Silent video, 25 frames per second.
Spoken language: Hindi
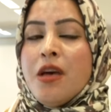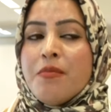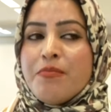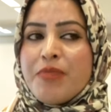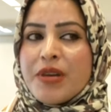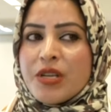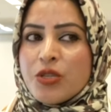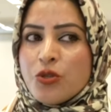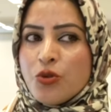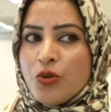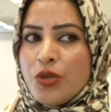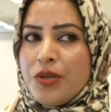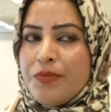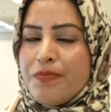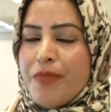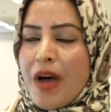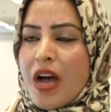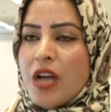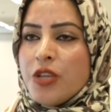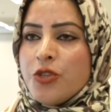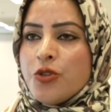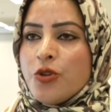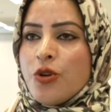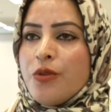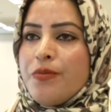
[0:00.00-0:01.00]
परसों ही
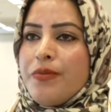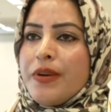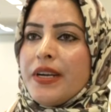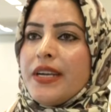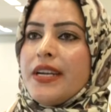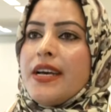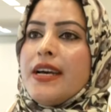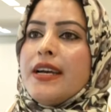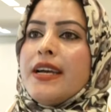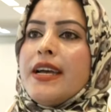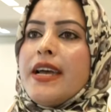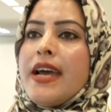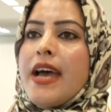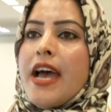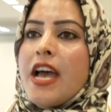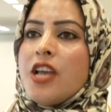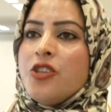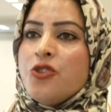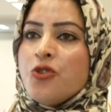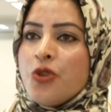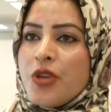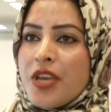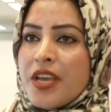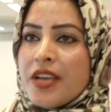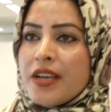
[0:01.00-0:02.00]
पांच को पकड़ा गया है
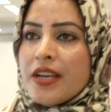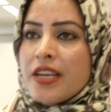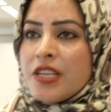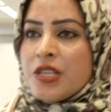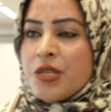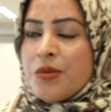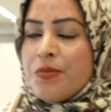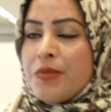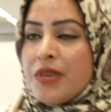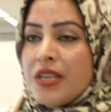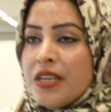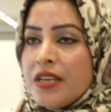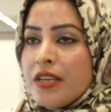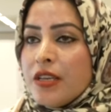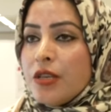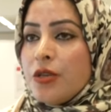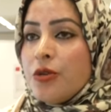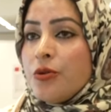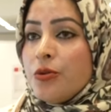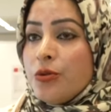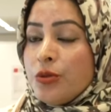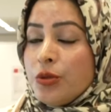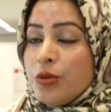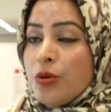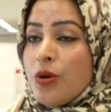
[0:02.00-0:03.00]
जो ये कश्मीर
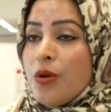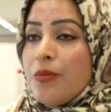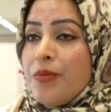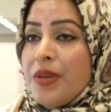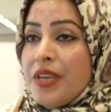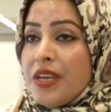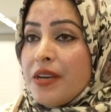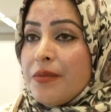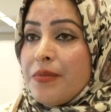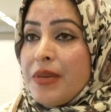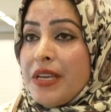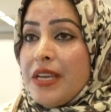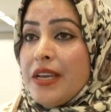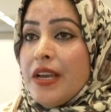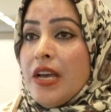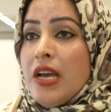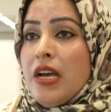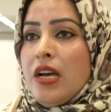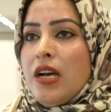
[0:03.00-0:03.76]
यूथ को भी अभी